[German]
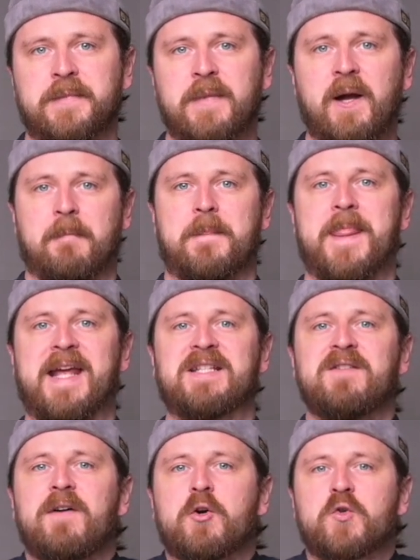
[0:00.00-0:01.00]
Ja, jetzt
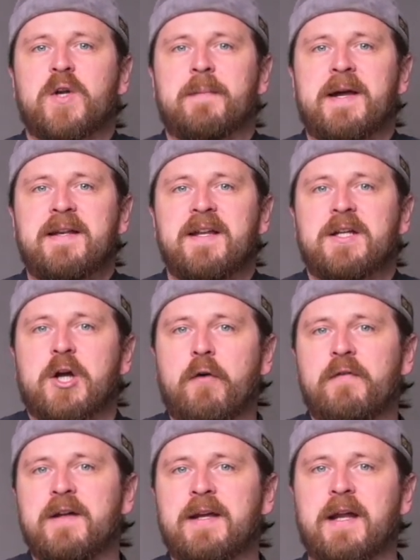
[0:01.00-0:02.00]
sind wir auch schon am Ende. Ich
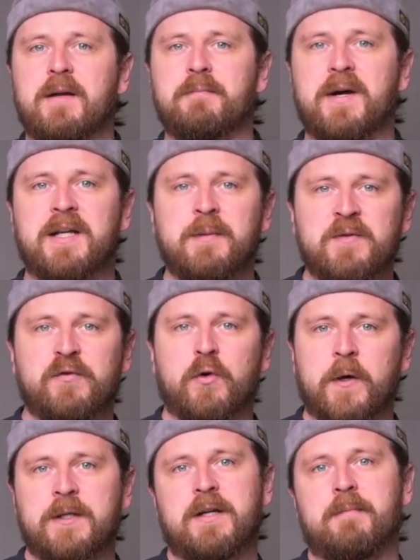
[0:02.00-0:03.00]
hoffe, ich hatte ein paar Tipps für
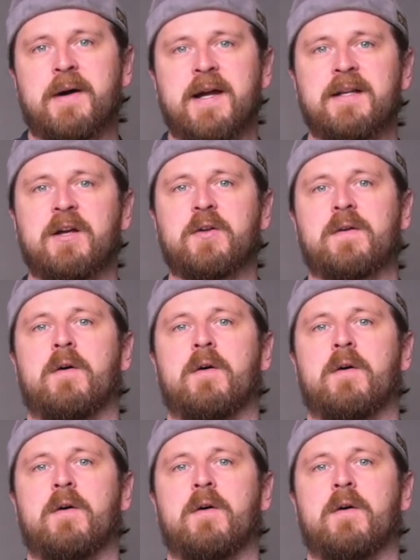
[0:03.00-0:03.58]
euch dabei, die euch